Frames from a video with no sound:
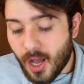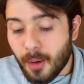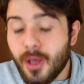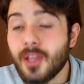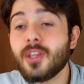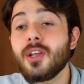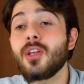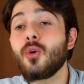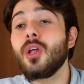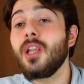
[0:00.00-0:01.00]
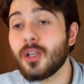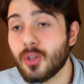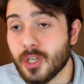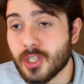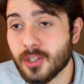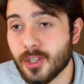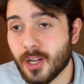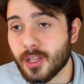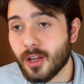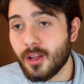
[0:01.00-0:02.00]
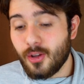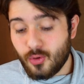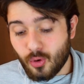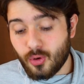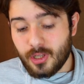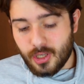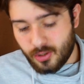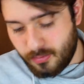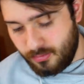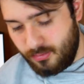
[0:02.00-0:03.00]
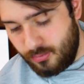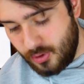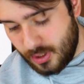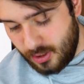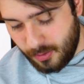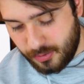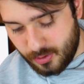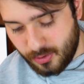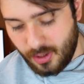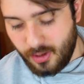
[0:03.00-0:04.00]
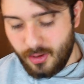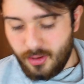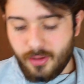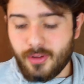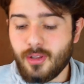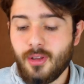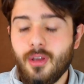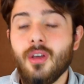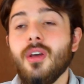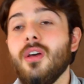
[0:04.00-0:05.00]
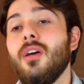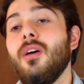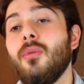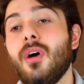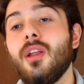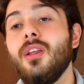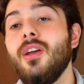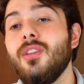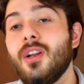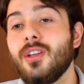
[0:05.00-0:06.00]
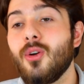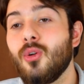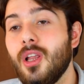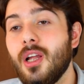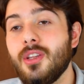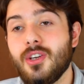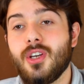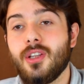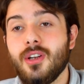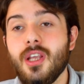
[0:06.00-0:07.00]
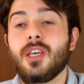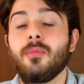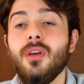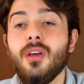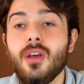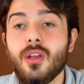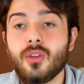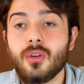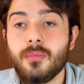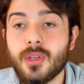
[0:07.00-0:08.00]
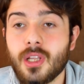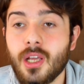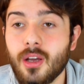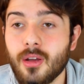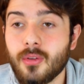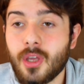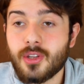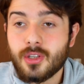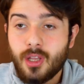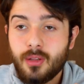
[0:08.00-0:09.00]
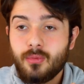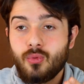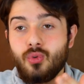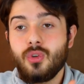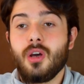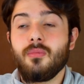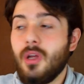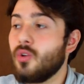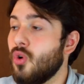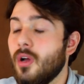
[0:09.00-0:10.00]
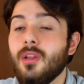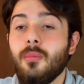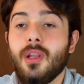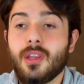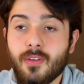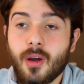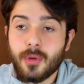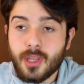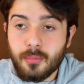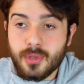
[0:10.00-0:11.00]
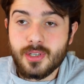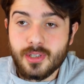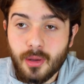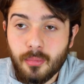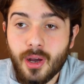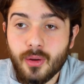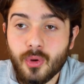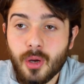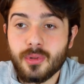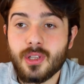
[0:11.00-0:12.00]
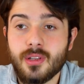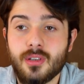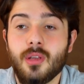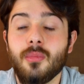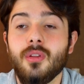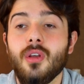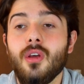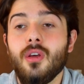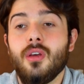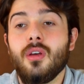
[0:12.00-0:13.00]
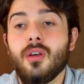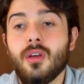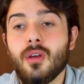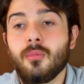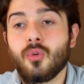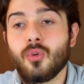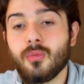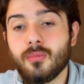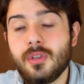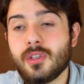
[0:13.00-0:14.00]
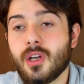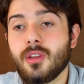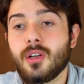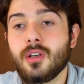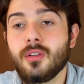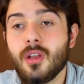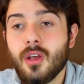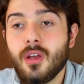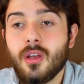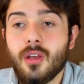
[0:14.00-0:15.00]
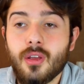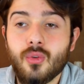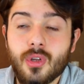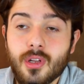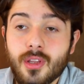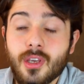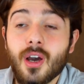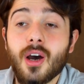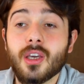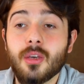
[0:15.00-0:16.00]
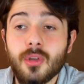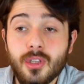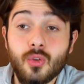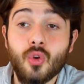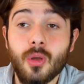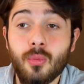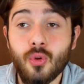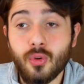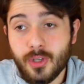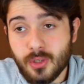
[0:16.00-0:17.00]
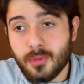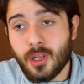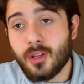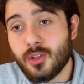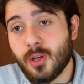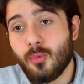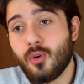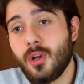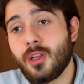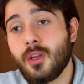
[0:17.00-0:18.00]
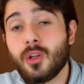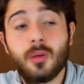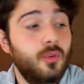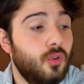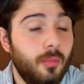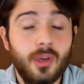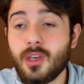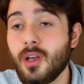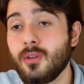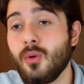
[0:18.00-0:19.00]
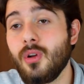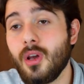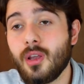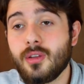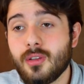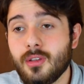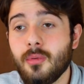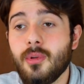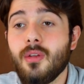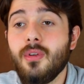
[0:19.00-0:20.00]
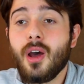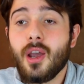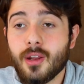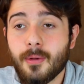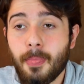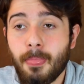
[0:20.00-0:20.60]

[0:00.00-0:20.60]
Ama enteresan olaylar da yaşandı arada. Çok ilginç. Bu ne lan? Yapıştı buraya. Evet. E, bu arada enteresan olaylar da yaşandı. Ne gibi? T- mesela gerçekten dünya yani şu anda bile devam eden bir sistem. Bu kapitalist sistemin e, bu insanların e, üzerindeki hakimiyetini görebiliyoruz ve şimdi anlatacağım örnek de adamın o zamanki yazdığı örnek aslında bir nevi aynı.